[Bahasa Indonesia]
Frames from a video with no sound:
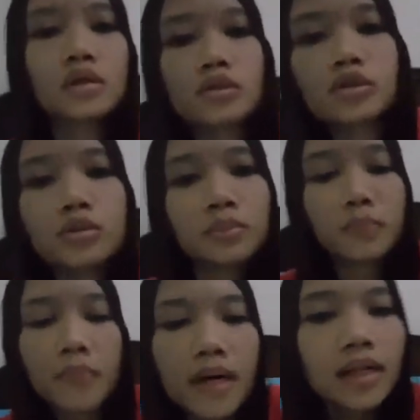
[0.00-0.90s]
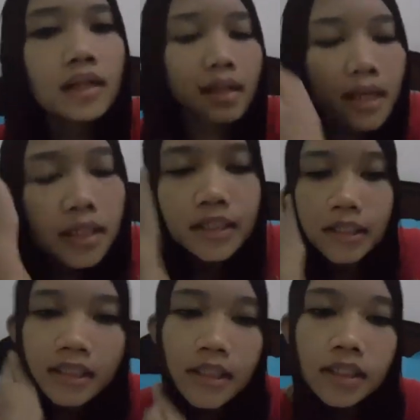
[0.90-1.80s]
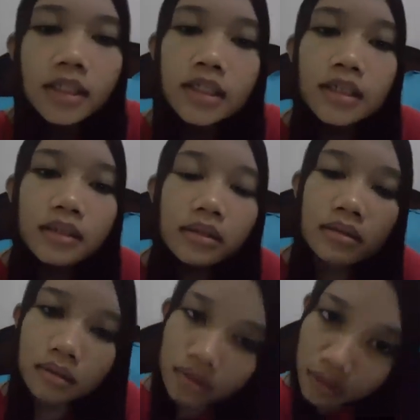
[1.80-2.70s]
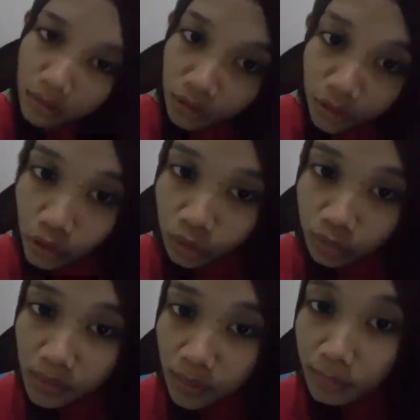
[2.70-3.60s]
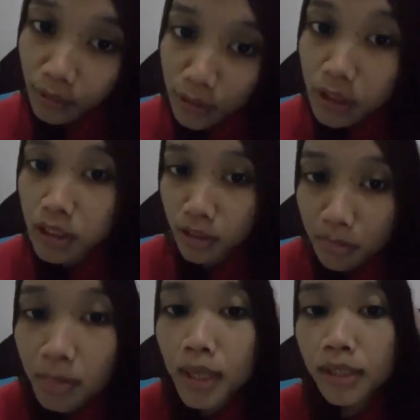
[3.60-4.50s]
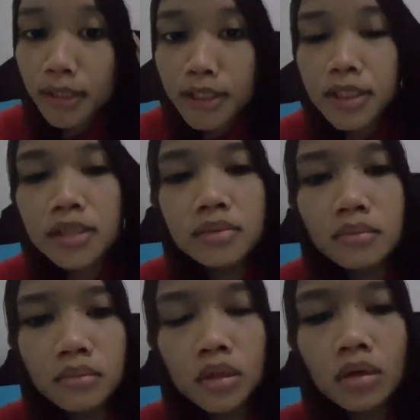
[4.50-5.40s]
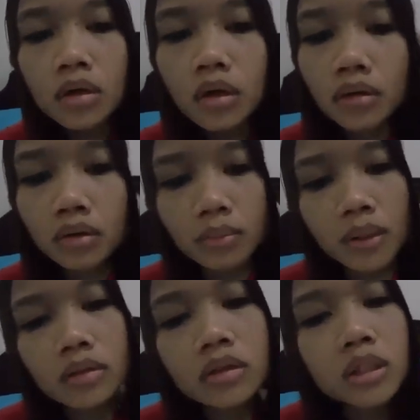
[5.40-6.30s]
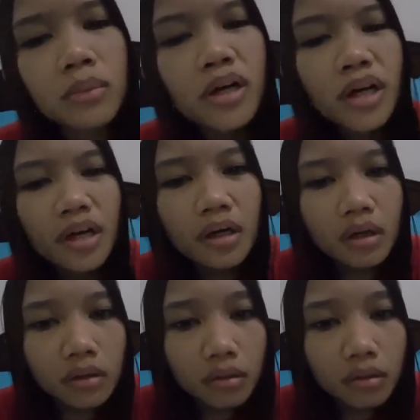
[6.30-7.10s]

jumpa lagi jumpa Messi kembali atau paling dia sama nenek